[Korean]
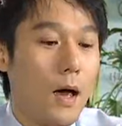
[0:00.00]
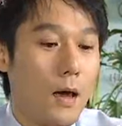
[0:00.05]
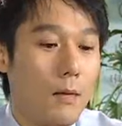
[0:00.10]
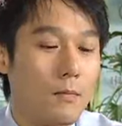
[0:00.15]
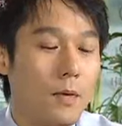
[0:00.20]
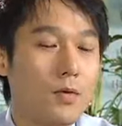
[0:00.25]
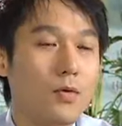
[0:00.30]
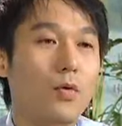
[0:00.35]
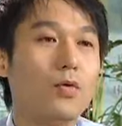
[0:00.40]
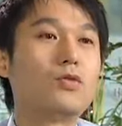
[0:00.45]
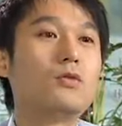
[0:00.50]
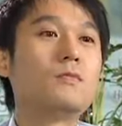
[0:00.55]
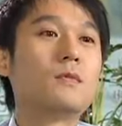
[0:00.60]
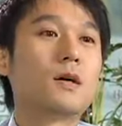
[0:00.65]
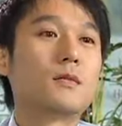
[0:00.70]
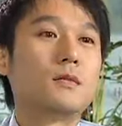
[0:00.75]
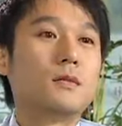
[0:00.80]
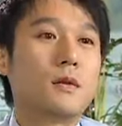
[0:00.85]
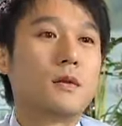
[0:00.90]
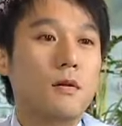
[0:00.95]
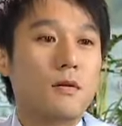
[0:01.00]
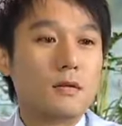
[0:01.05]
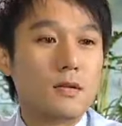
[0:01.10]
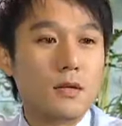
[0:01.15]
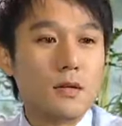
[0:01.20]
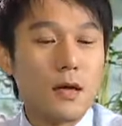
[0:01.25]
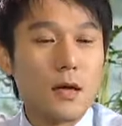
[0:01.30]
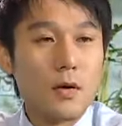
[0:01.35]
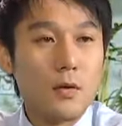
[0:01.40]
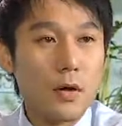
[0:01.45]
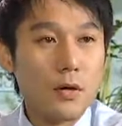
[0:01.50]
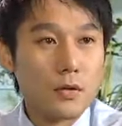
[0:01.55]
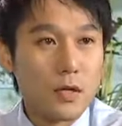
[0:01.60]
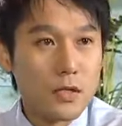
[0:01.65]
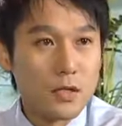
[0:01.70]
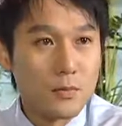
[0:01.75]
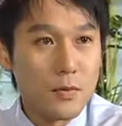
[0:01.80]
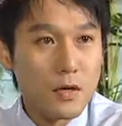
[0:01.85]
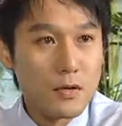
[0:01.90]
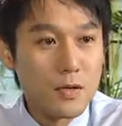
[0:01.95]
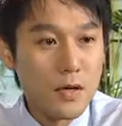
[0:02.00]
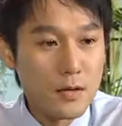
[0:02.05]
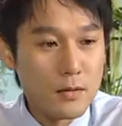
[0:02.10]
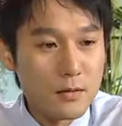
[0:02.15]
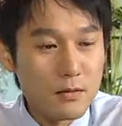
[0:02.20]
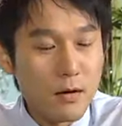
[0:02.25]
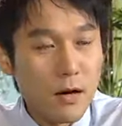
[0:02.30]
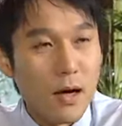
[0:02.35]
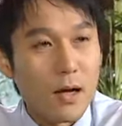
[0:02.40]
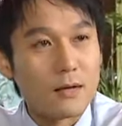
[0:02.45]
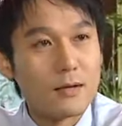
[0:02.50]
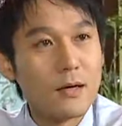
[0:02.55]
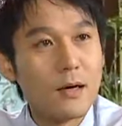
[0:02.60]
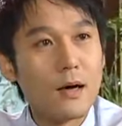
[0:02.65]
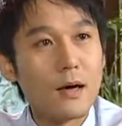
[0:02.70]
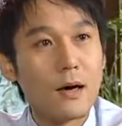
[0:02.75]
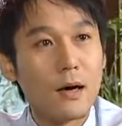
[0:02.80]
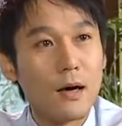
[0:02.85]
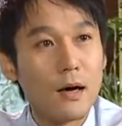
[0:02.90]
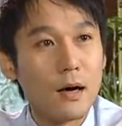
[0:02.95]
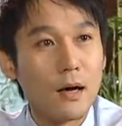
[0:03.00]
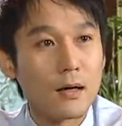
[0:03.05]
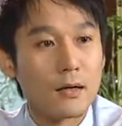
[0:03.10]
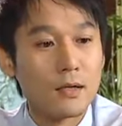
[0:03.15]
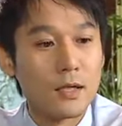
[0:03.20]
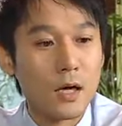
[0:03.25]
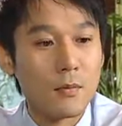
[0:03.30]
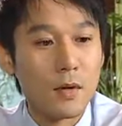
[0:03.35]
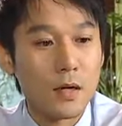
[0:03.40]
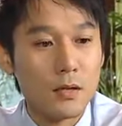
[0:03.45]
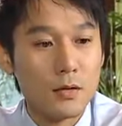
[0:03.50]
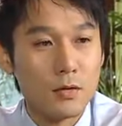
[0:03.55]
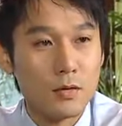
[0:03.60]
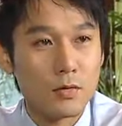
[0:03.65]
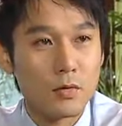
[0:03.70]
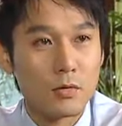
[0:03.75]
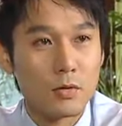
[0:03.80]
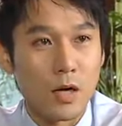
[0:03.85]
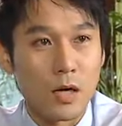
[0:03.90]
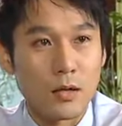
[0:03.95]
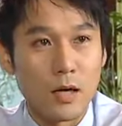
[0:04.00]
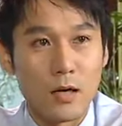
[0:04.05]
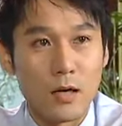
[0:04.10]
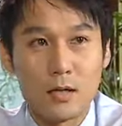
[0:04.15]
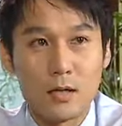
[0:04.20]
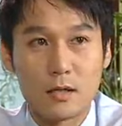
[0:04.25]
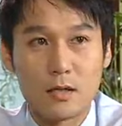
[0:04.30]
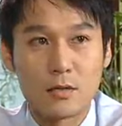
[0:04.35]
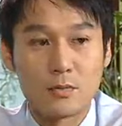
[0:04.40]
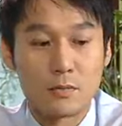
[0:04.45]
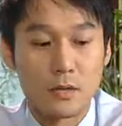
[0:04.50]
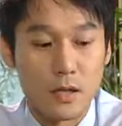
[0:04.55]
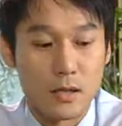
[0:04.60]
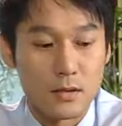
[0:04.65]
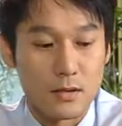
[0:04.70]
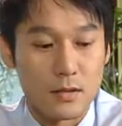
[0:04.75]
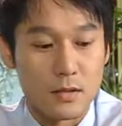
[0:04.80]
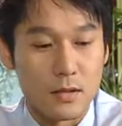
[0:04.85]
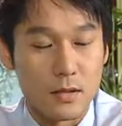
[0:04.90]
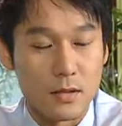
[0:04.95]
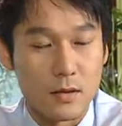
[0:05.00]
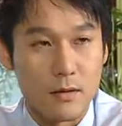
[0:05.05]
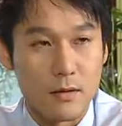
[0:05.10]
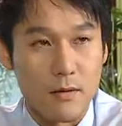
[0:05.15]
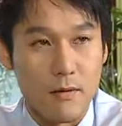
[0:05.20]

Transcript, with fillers: 아마 뭐 요즘 같은 경제난에 회사 쉽게 차리는 거 아니야. 그나마 있는 돈 다 날리기 십상이지.